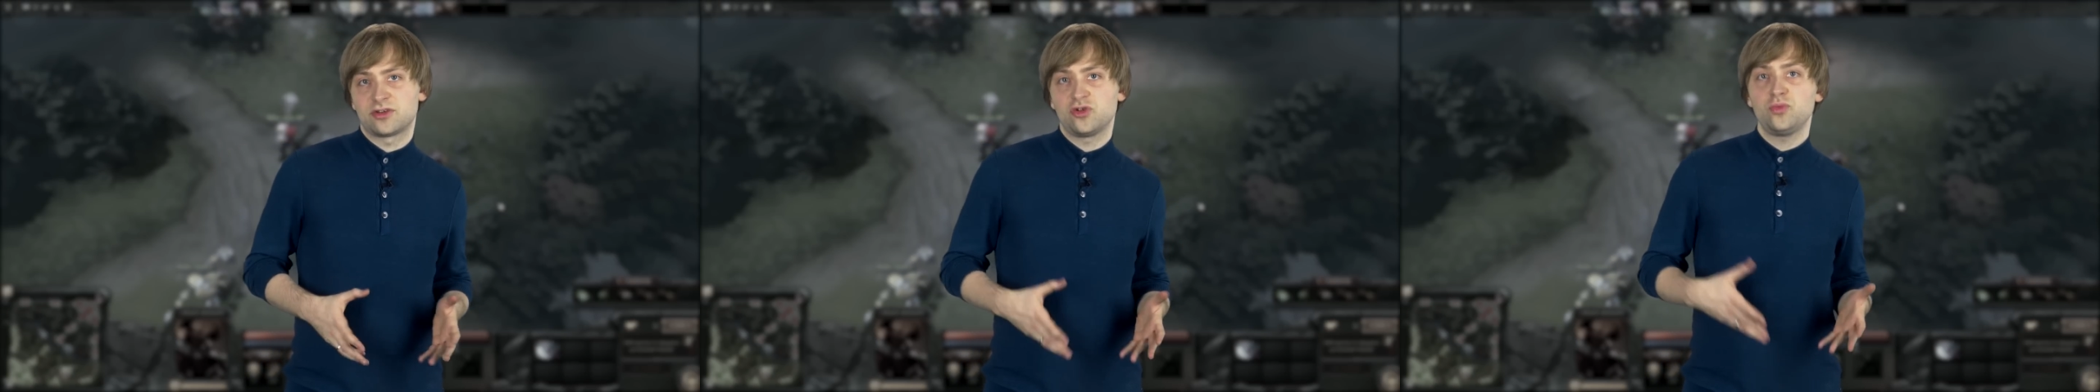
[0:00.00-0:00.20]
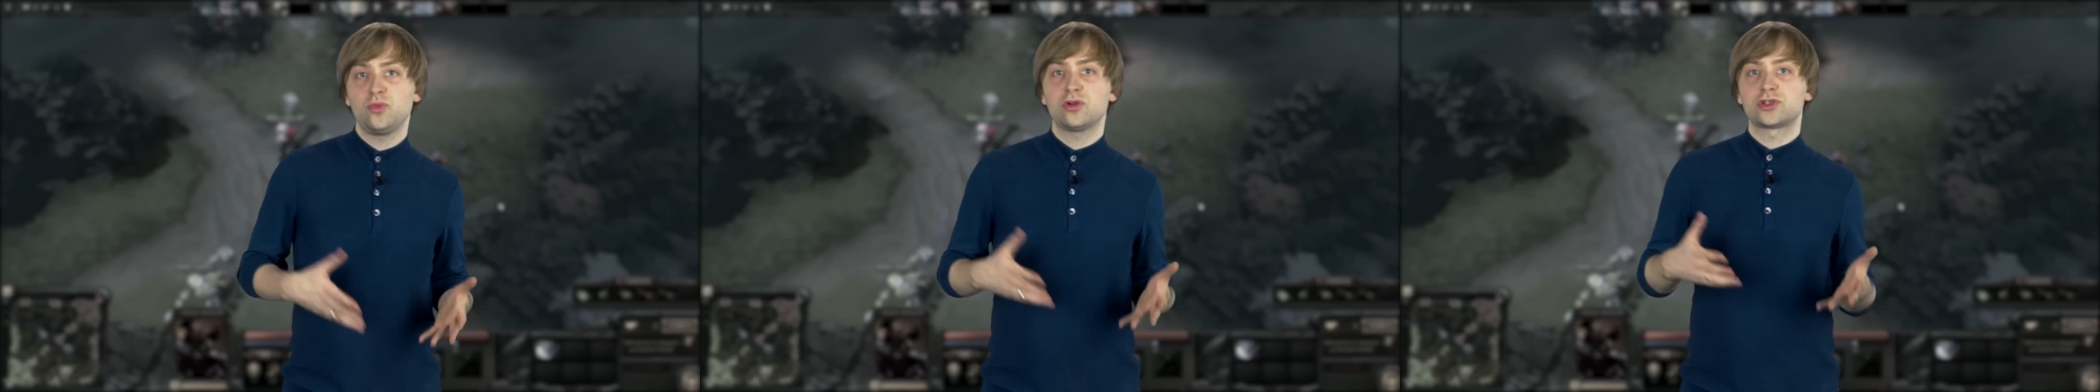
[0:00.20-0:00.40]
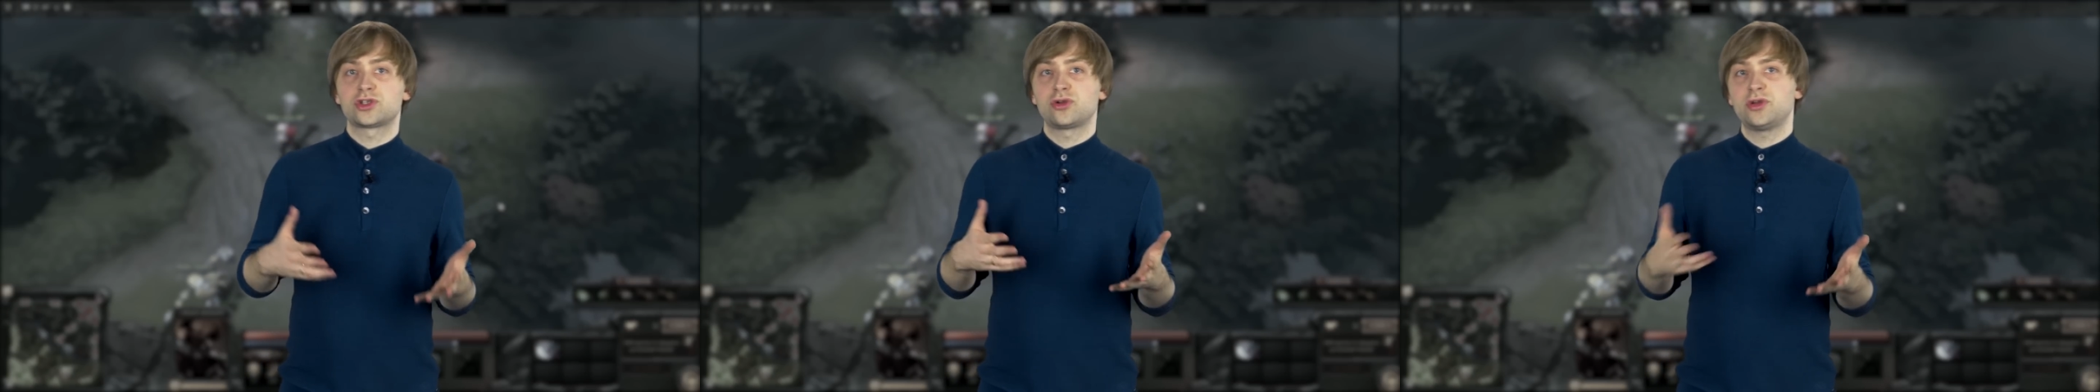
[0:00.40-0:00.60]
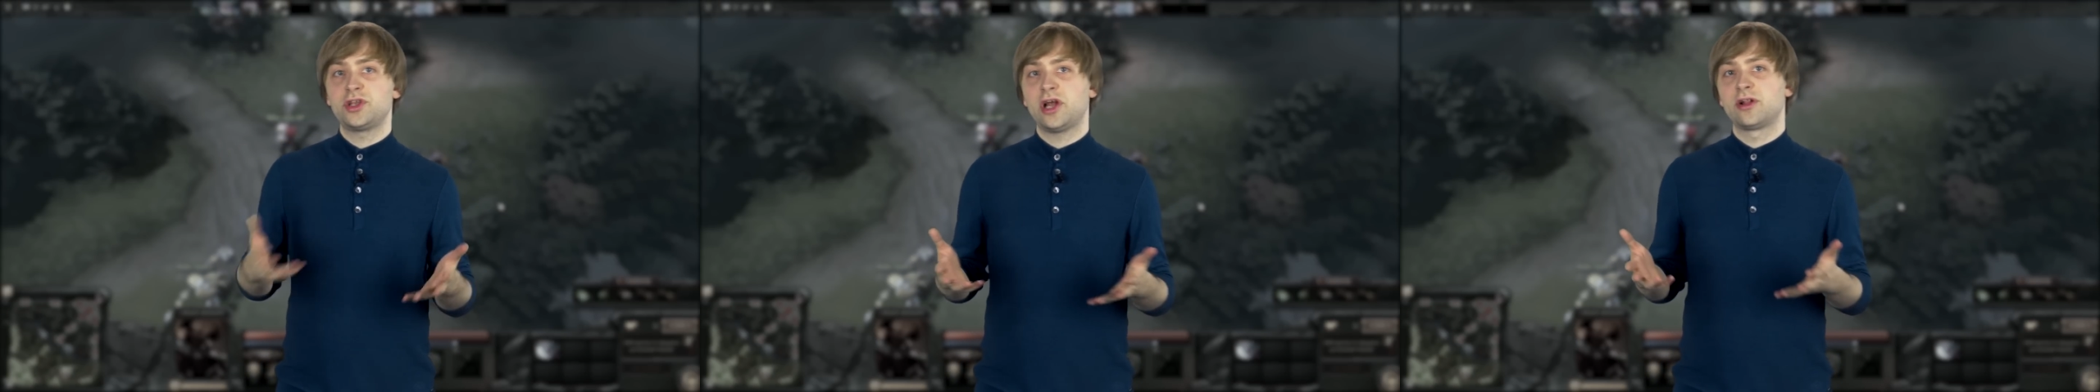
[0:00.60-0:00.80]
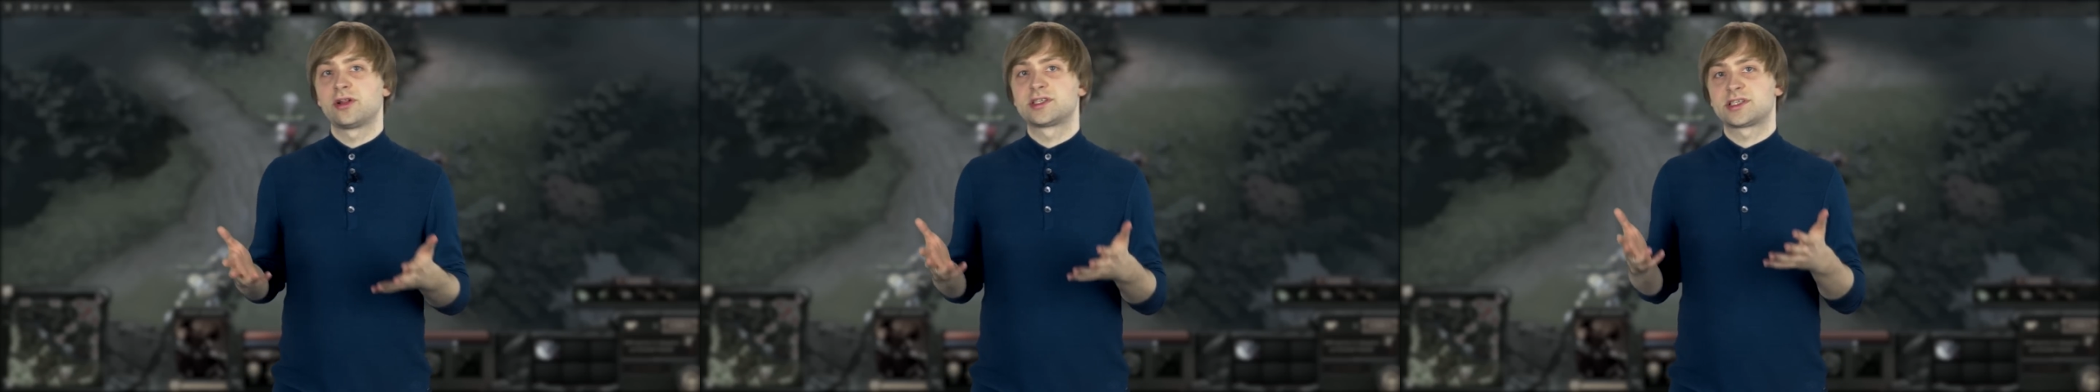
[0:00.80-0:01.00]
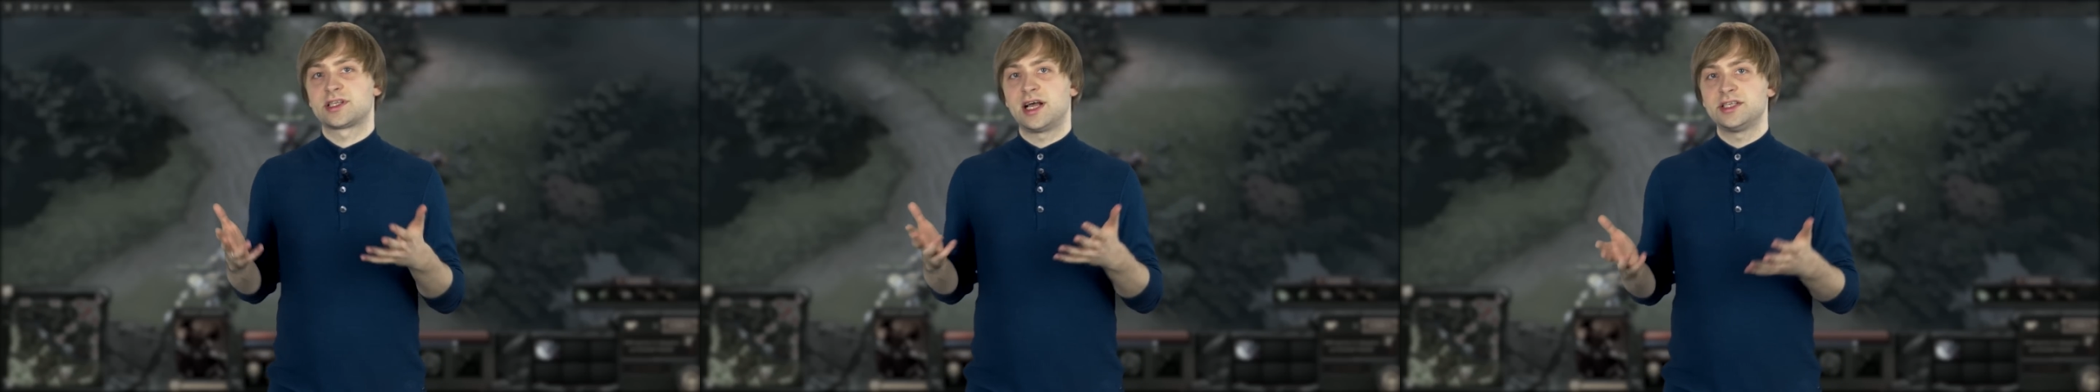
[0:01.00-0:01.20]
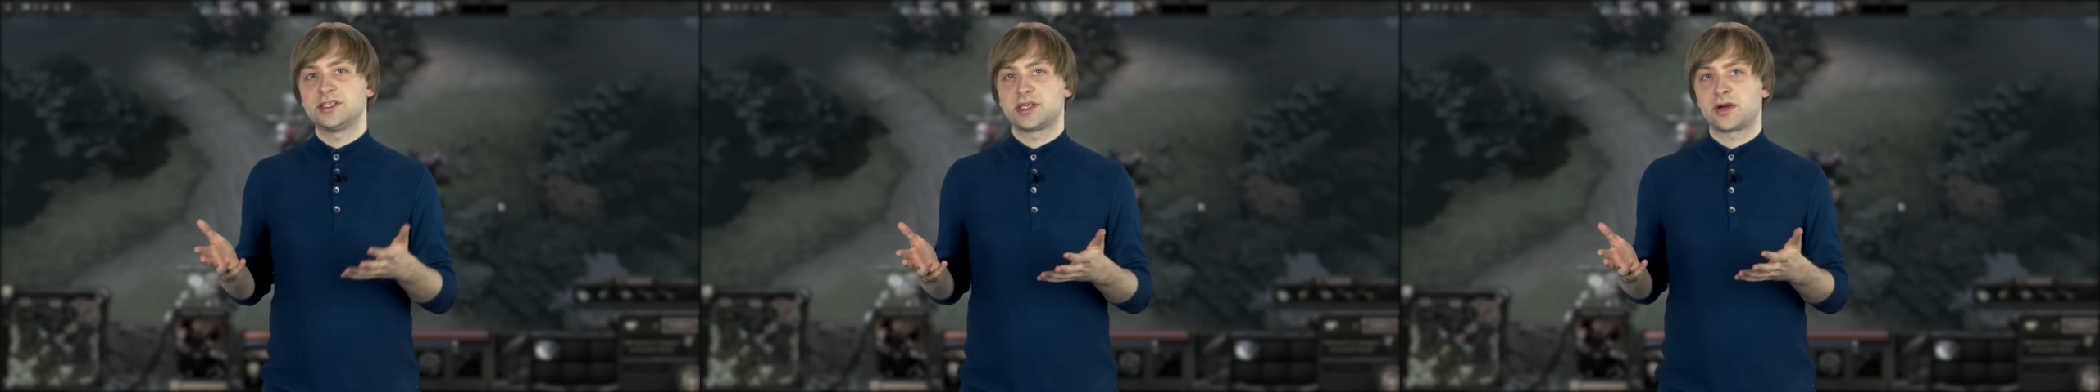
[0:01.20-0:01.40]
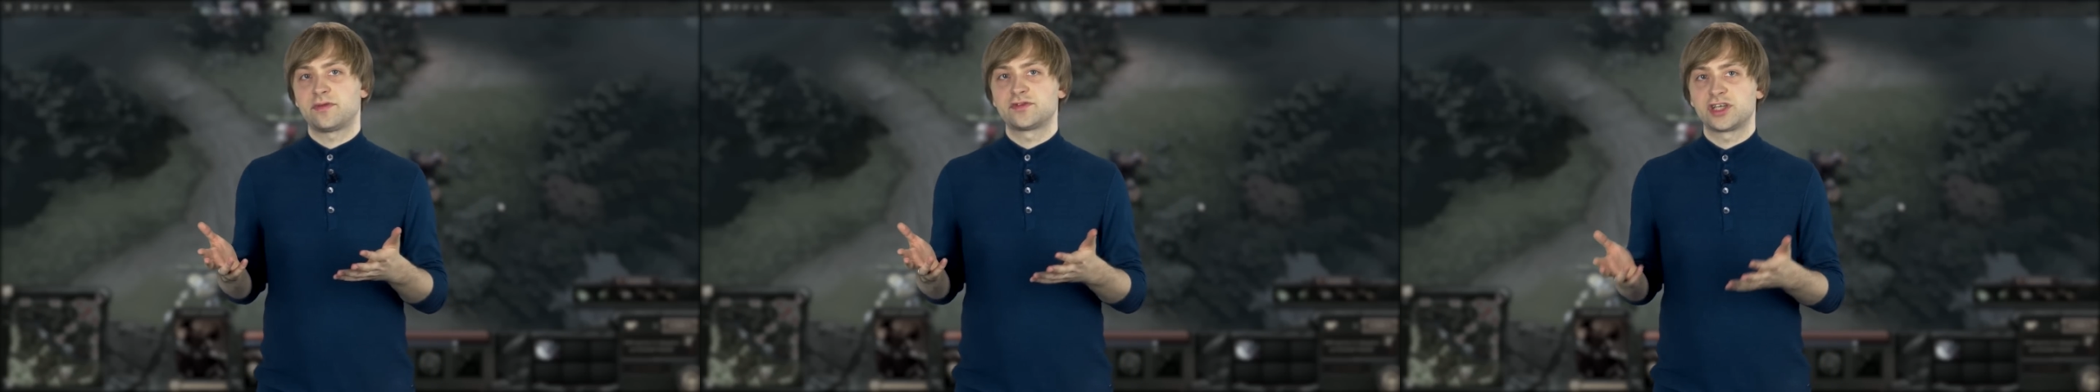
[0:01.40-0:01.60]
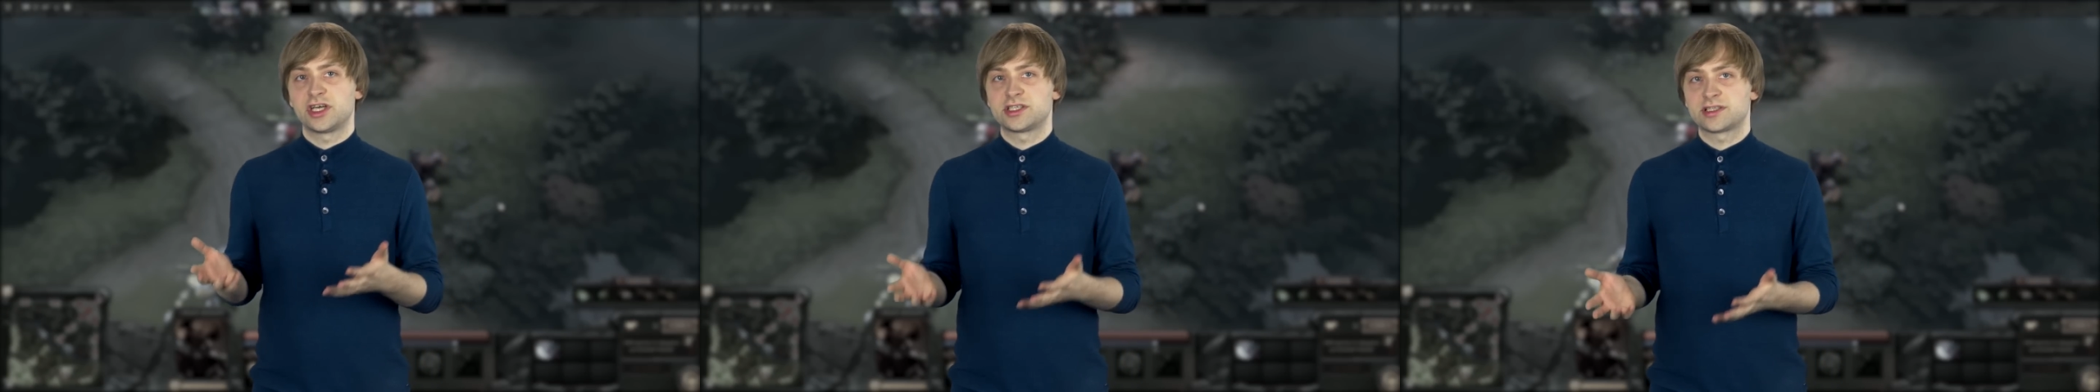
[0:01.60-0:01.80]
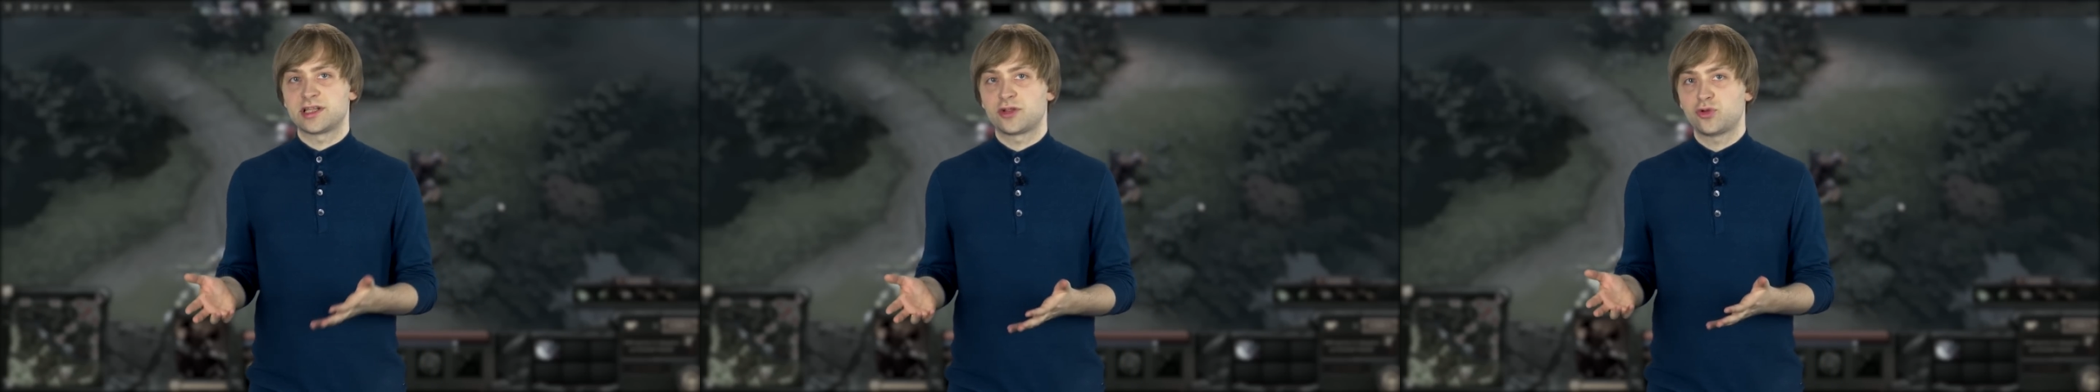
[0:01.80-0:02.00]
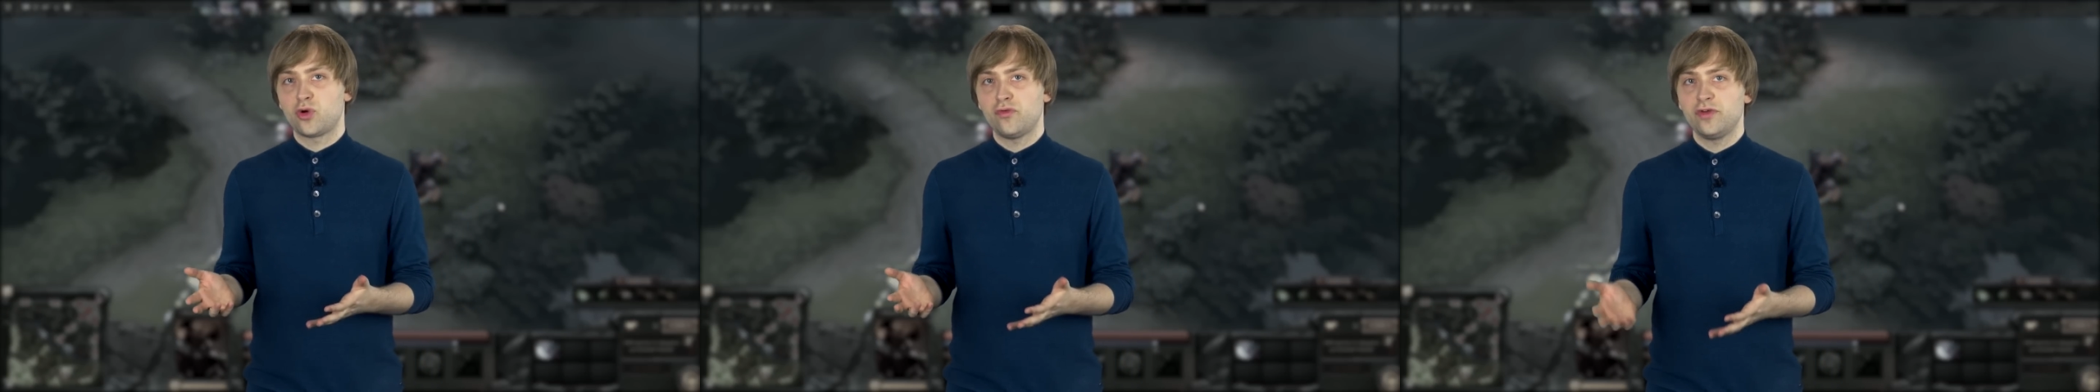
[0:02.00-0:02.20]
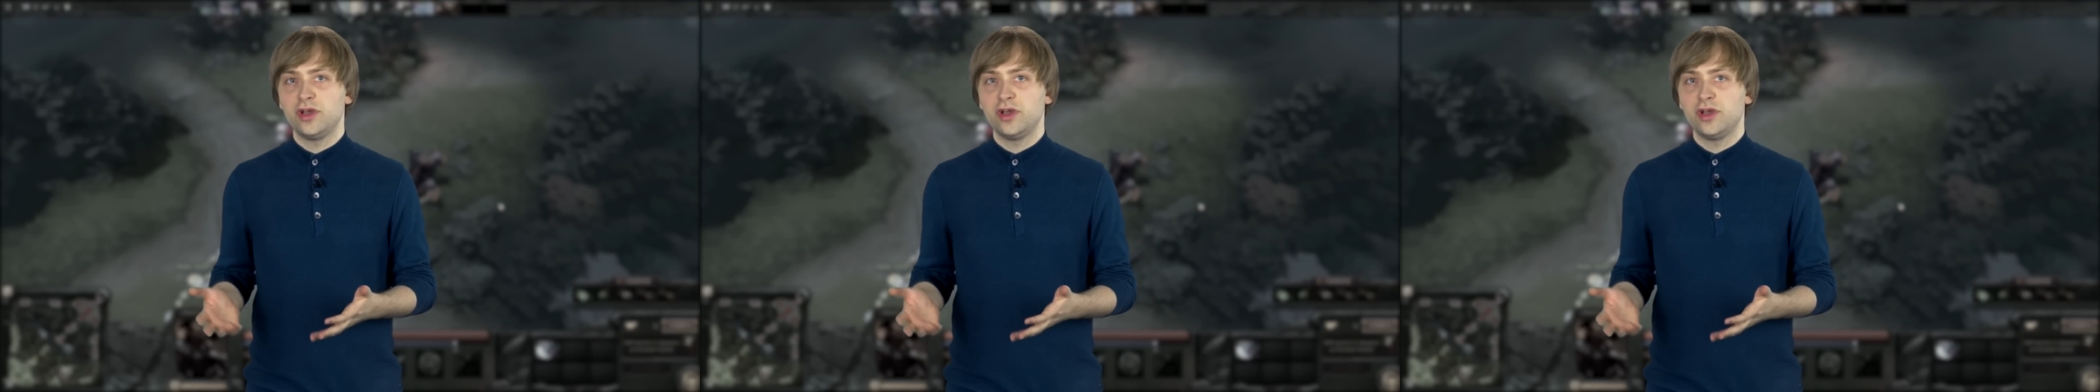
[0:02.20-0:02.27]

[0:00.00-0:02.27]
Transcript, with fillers: Ну, мол, что делать с лансером в 6 слотов